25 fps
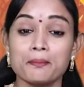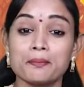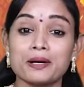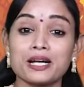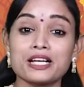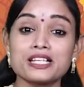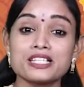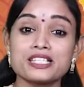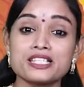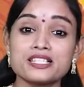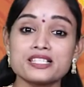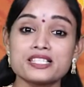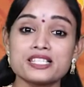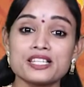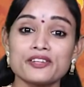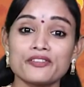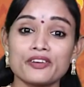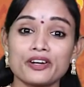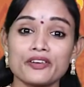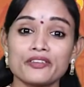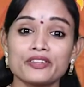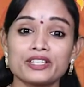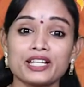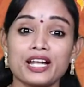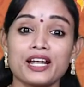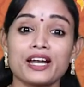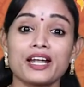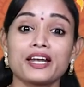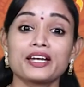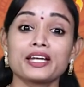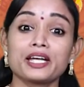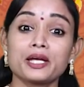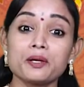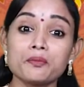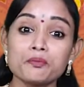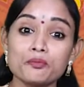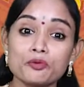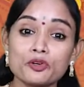మనిషి జీవన
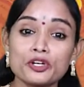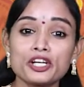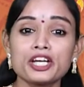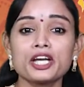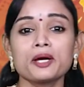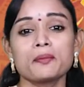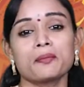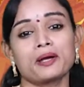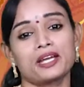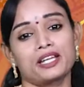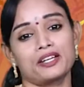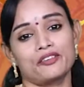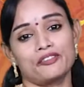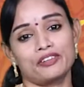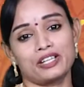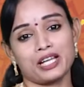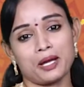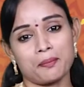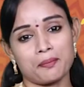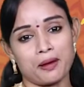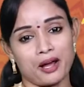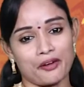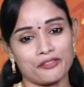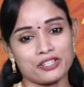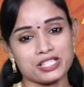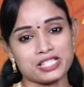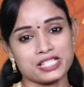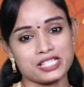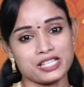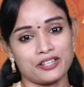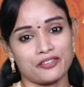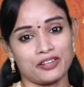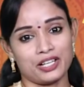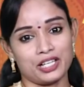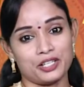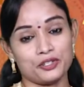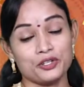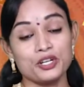విధానానికి ముఖ్యమైనవిగా
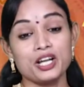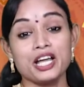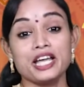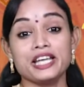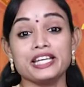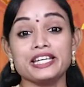భావించేవాళ్ళు